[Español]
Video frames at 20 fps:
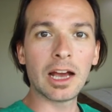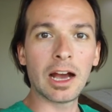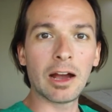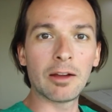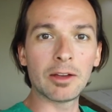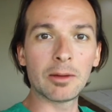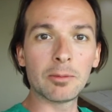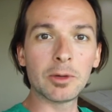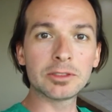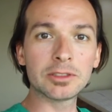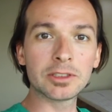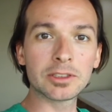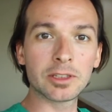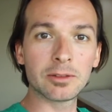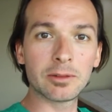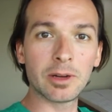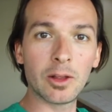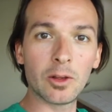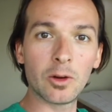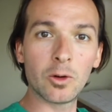Habíamos
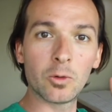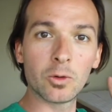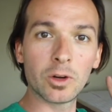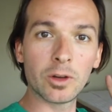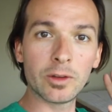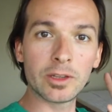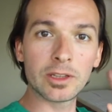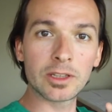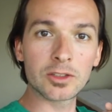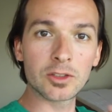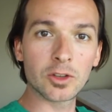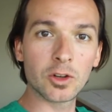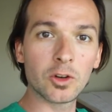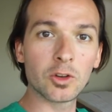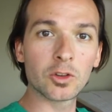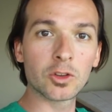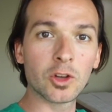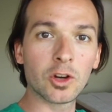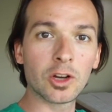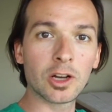reservado una habitación
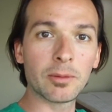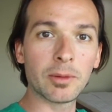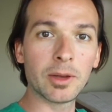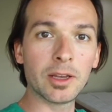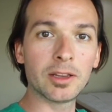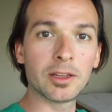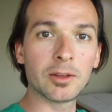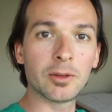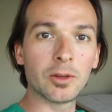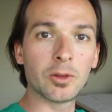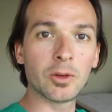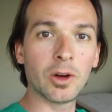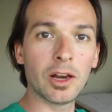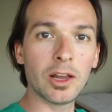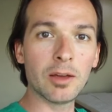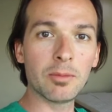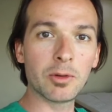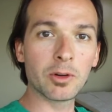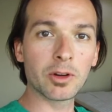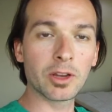con dos camas
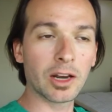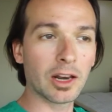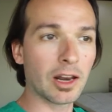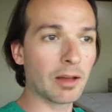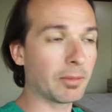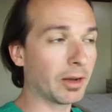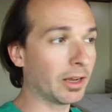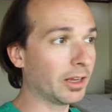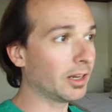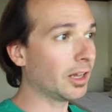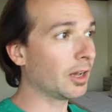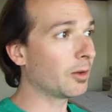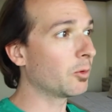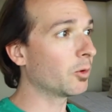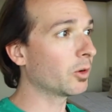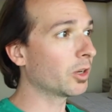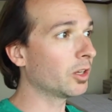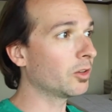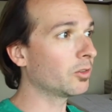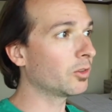individuales porque en la página de
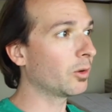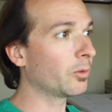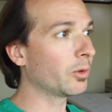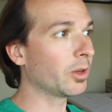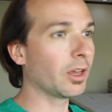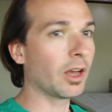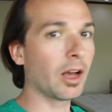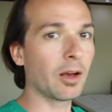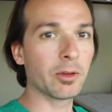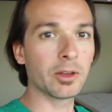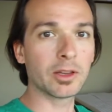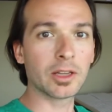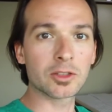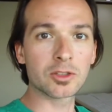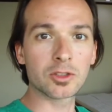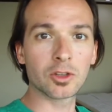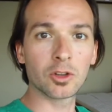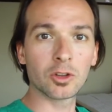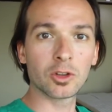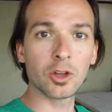Booking no había
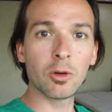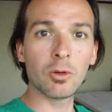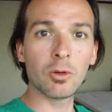habitación